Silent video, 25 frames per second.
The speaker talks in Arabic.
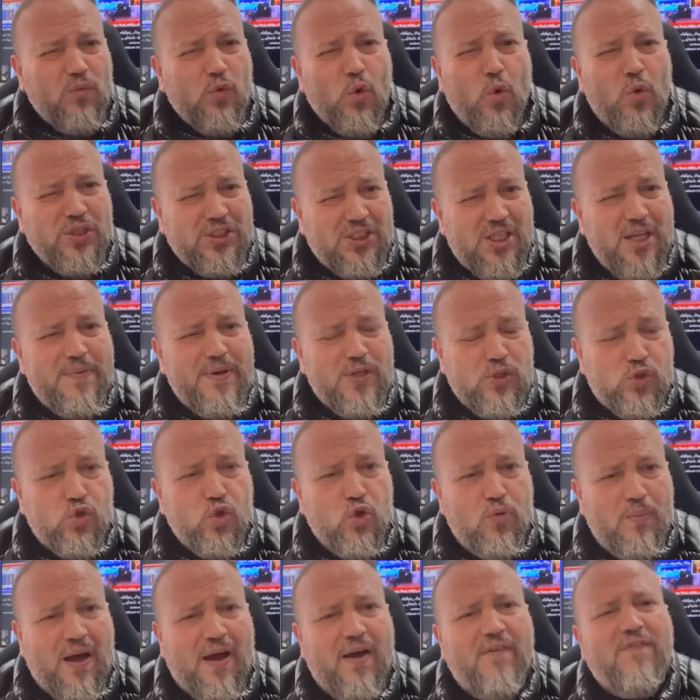واش دابا
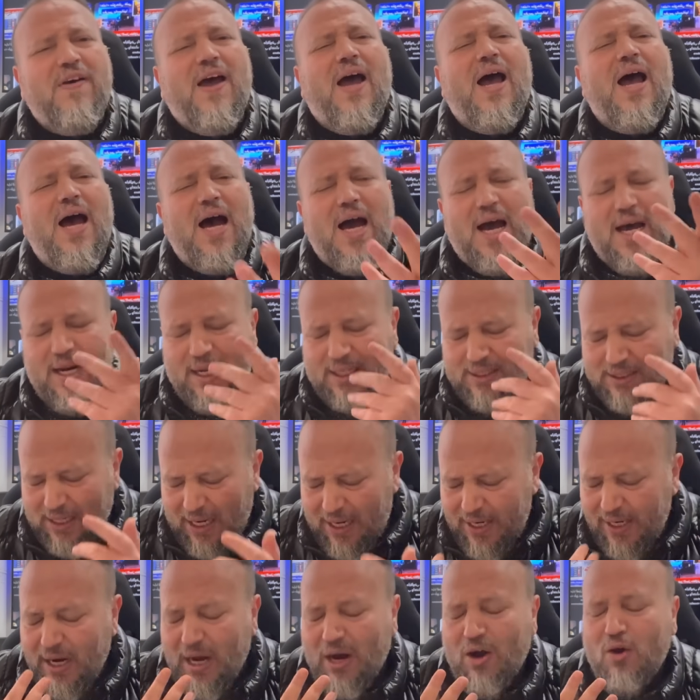نتوما في حاله
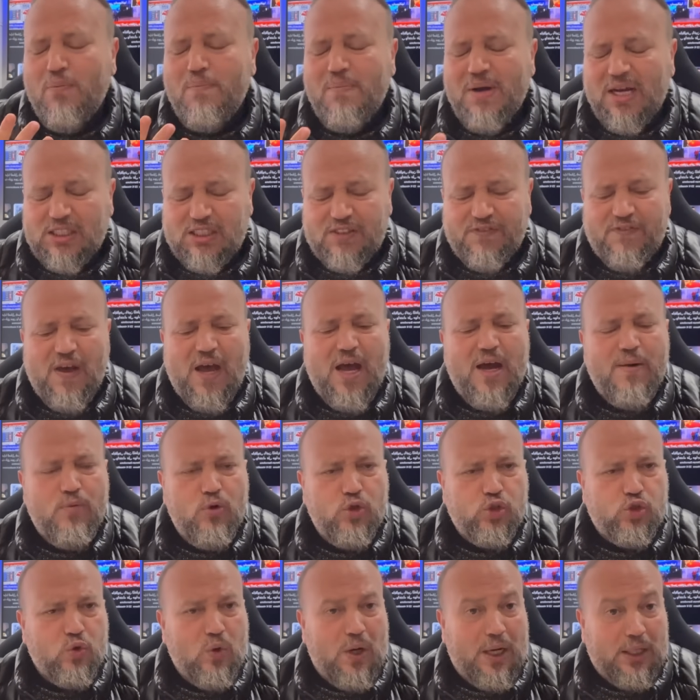انهم ما
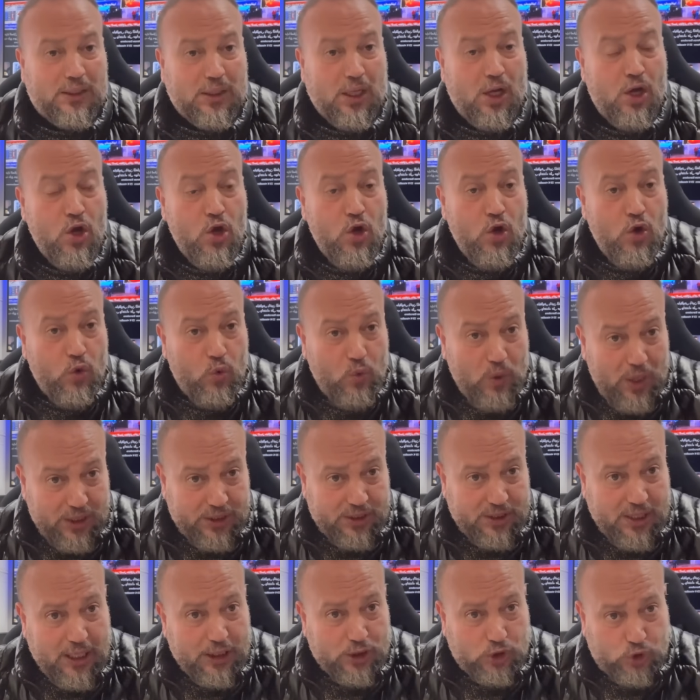تفاهموش هذا
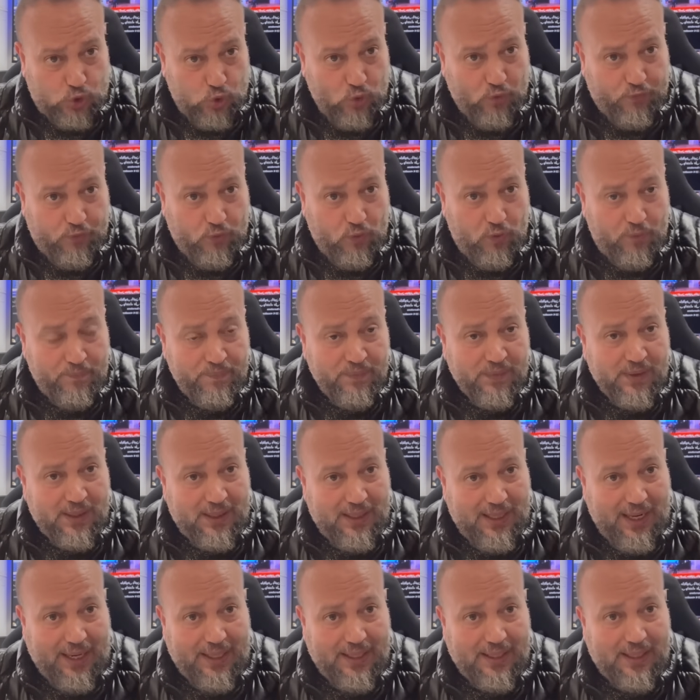واش كتشوفوا
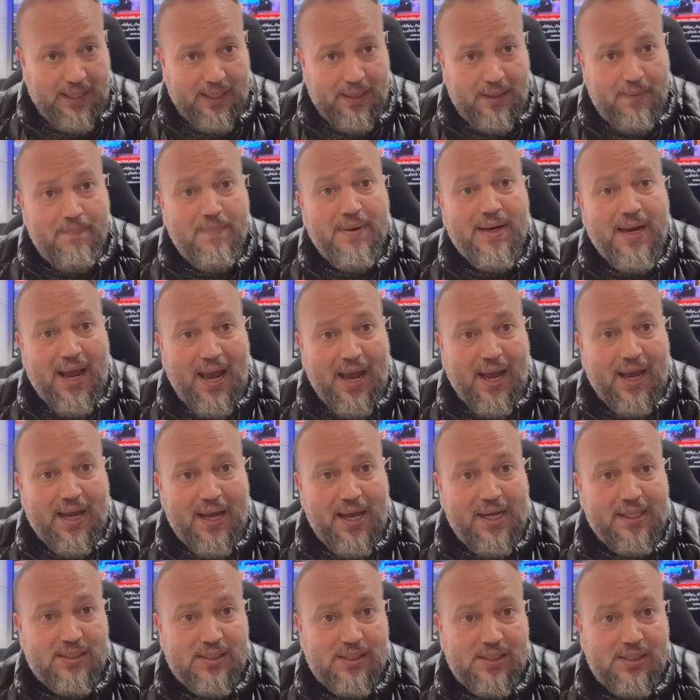يعني من حق
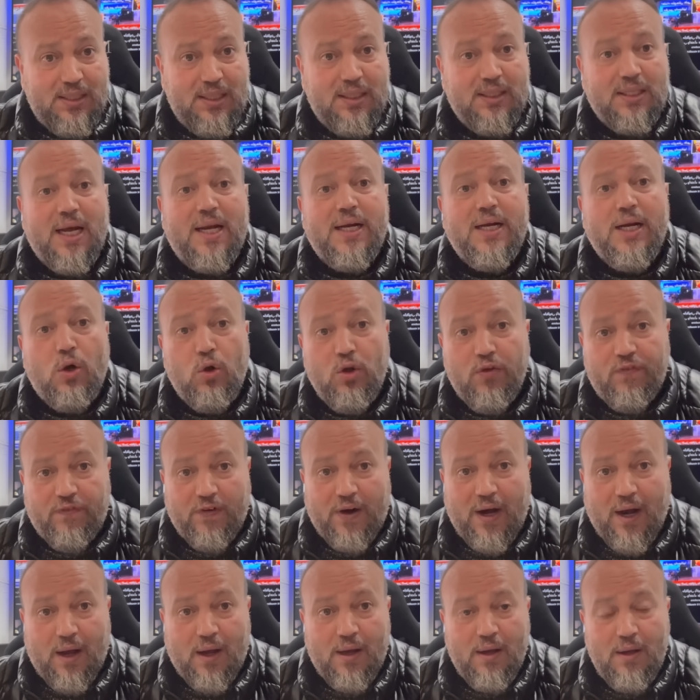هذا السيد انه
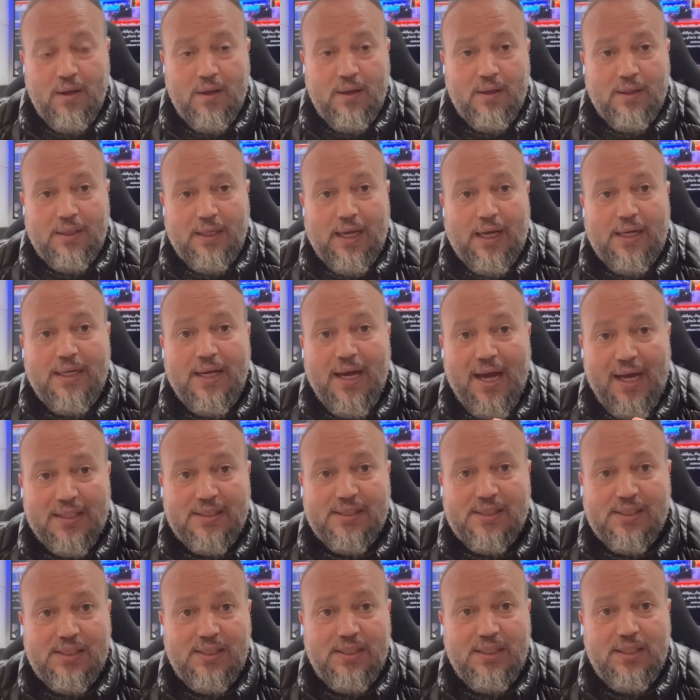يفرق يعني هذه
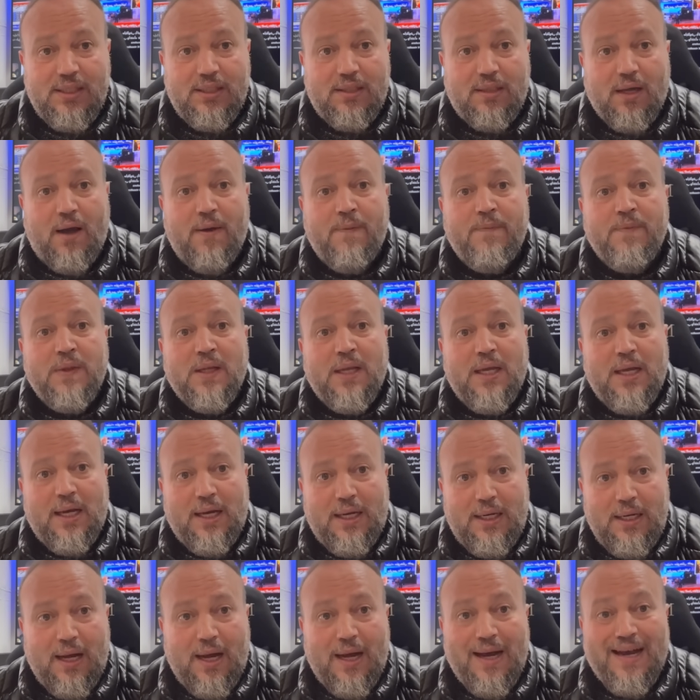السيده
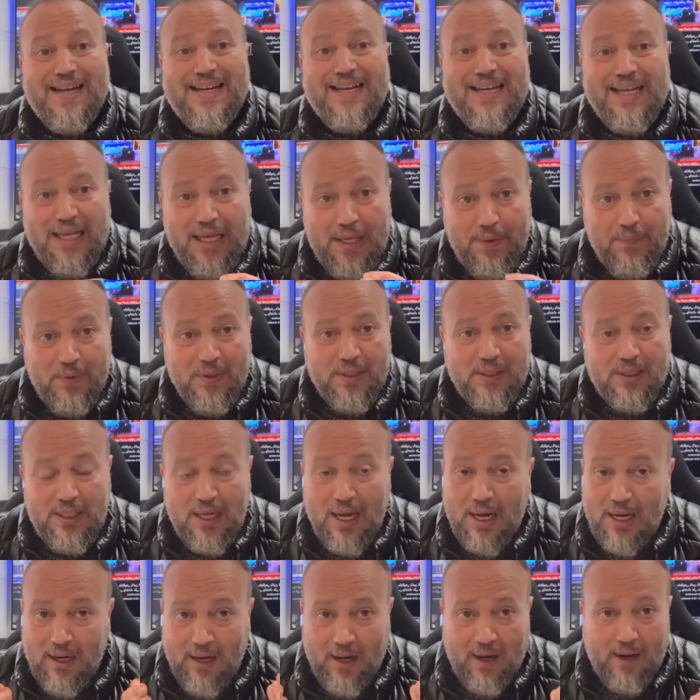على الابن
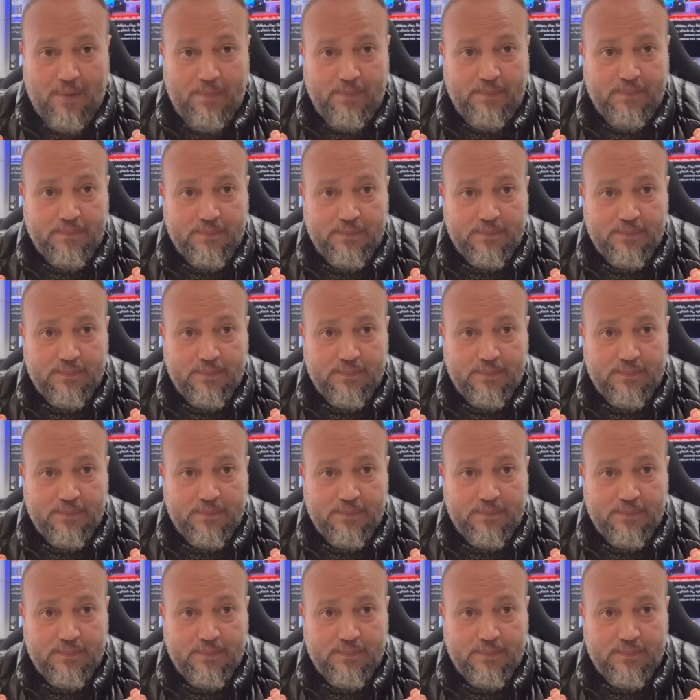ديالها